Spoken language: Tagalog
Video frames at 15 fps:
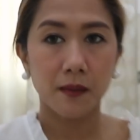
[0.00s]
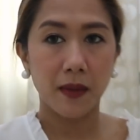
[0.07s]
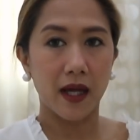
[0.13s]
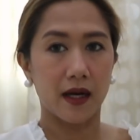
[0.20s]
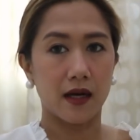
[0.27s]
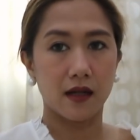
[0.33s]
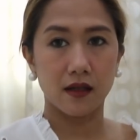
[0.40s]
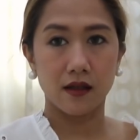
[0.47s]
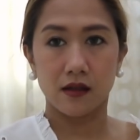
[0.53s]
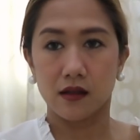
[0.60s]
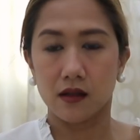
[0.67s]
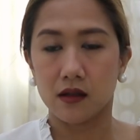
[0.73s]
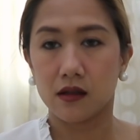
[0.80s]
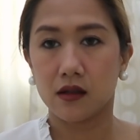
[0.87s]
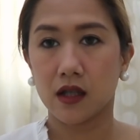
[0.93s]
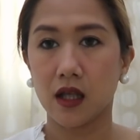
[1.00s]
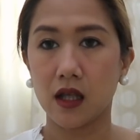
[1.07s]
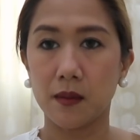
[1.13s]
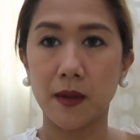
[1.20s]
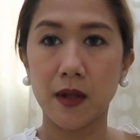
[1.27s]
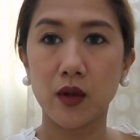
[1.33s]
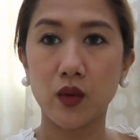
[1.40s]
Parang
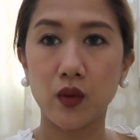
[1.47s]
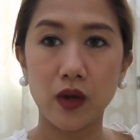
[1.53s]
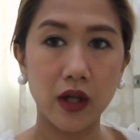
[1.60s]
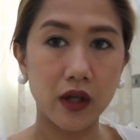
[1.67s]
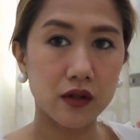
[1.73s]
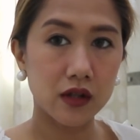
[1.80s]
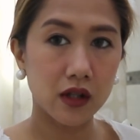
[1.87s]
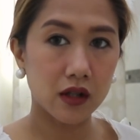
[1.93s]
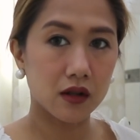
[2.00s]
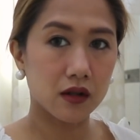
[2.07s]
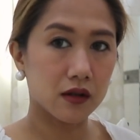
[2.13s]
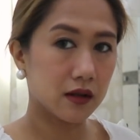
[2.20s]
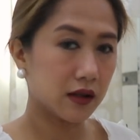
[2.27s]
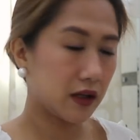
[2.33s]
nag-iiba yung kulay ko dito.